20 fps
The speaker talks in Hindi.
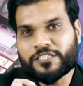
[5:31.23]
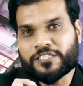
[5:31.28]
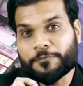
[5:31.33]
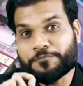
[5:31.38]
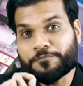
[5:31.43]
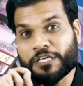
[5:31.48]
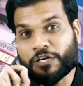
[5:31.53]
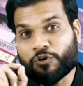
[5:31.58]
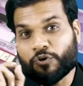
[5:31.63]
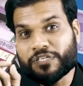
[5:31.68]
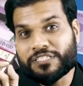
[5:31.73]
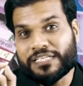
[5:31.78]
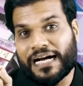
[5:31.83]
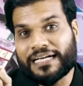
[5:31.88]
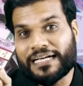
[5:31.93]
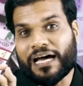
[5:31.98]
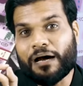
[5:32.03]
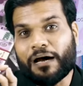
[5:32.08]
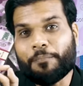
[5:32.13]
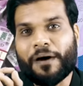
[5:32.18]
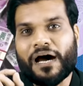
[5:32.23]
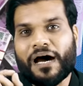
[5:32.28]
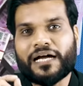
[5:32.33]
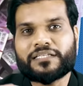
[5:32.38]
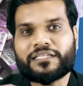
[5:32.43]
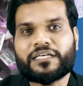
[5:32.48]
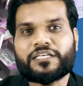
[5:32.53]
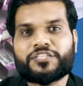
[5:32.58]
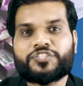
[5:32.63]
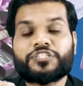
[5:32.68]
सबसे कोई ज्यादा
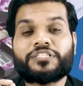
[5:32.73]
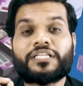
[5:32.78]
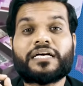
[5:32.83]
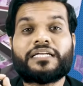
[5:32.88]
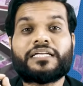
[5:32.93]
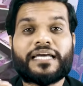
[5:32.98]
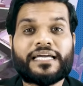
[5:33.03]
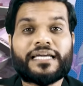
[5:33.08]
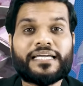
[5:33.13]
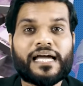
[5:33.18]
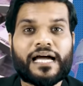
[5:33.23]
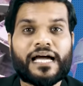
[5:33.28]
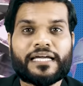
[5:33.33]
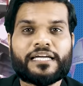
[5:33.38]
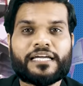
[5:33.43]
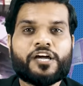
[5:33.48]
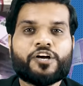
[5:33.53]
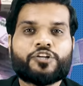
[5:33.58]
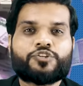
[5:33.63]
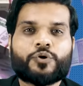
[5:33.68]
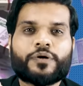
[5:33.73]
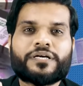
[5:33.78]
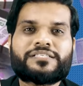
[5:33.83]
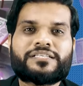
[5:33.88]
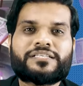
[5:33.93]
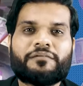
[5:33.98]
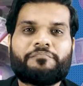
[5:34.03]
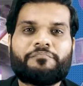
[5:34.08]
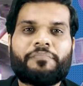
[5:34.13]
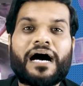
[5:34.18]
पारदर्शिता नहीं आई तो
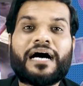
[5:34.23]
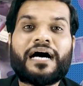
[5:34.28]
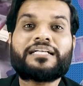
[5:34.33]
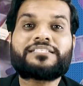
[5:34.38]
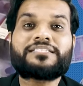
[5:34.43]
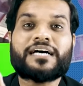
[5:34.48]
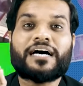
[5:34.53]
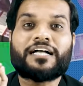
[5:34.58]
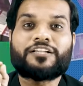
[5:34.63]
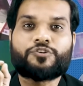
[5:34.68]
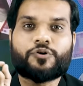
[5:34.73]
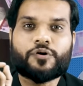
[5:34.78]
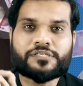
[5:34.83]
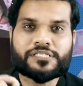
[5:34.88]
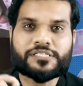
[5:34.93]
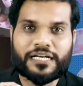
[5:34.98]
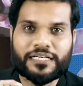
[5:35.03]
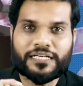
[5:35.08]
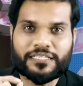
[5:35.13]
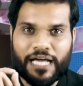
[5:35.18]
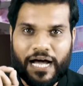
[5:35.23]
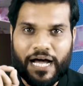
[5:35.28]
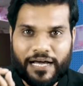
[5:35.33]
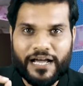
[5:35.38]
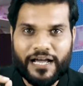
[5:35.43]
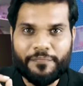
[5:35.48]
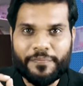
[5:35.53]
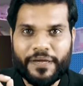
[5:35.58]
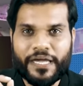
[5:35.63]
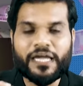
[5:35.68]
इसके बाद साल
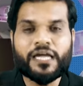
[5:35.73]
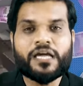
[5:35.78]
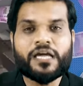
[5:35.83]
2018 में